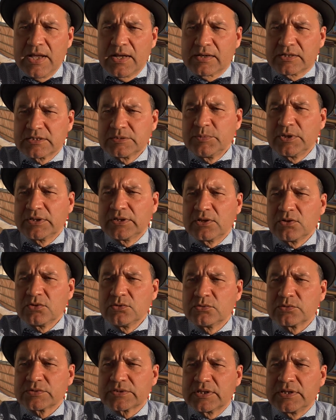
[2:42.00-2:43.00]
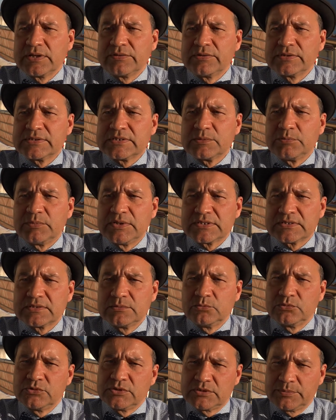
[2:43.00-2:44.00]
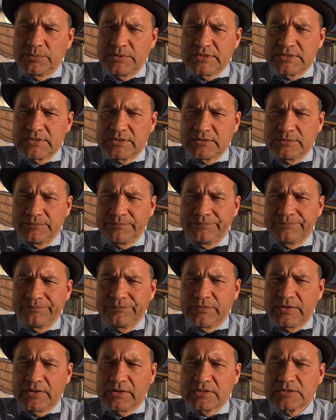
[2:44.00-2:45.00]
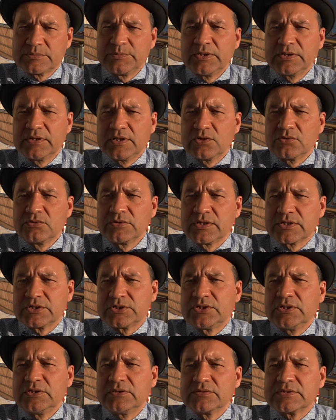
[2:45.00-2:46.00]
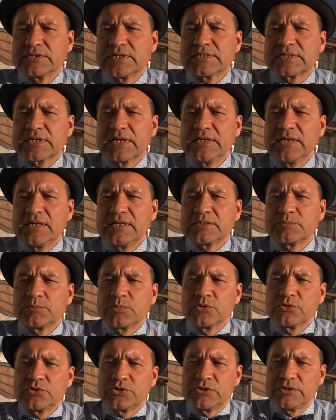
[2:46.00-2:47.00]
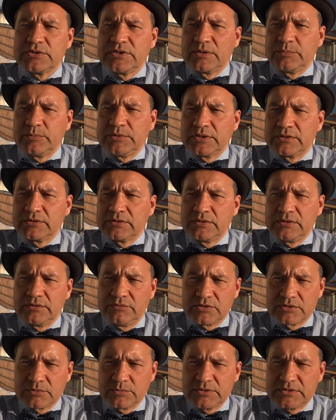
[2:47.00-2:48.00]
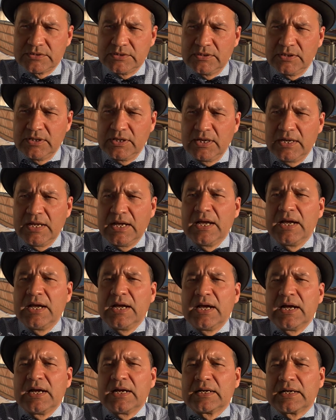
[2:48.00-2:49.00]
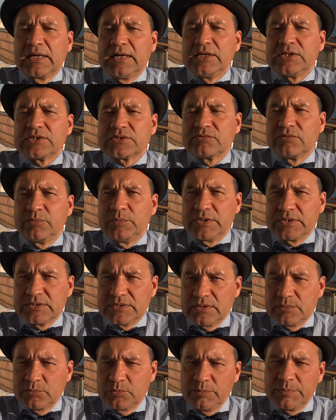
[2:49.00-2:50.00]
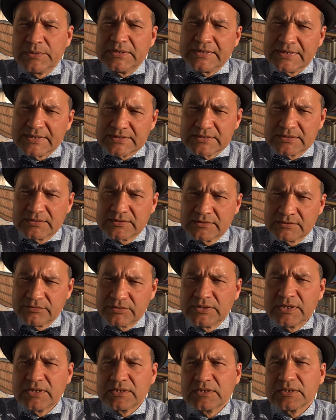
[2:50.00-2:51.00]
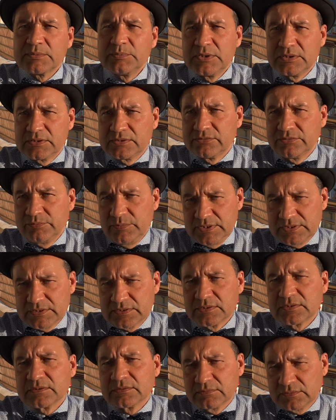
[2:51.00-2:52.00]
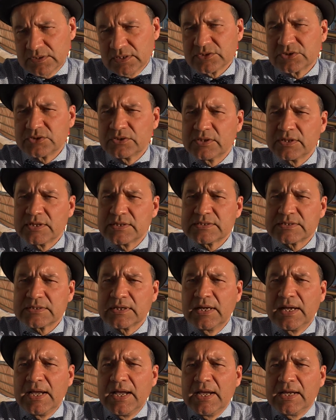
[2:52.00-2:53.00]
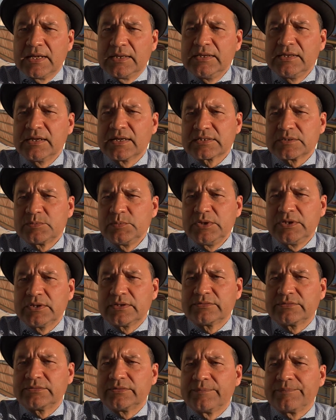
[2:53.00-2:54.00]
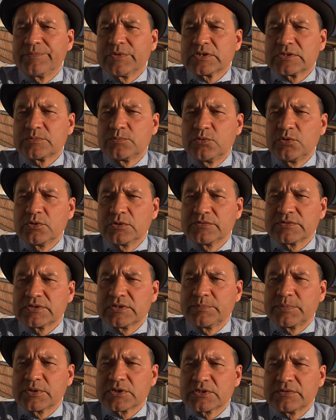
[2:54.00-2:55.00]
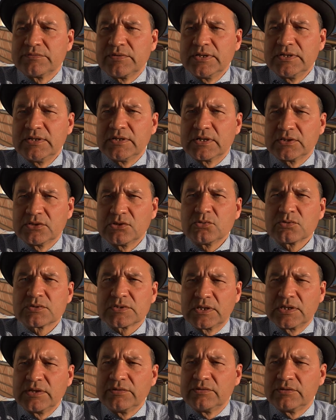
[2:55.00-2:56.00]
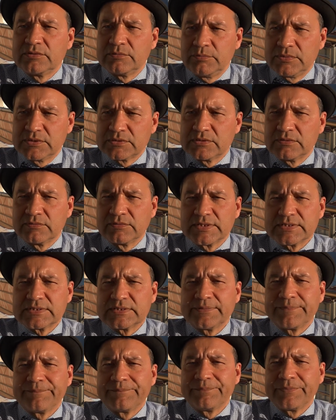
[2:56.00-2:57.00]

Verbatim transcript: Размер налога устанавливается местным муниципалитетом. Размер налога рассчитывается исходя из площади объекта недвижимости количество мест по 15 квадратных метров места, так считается, и размеров сборов за проживание, которые устанавливают местные власти.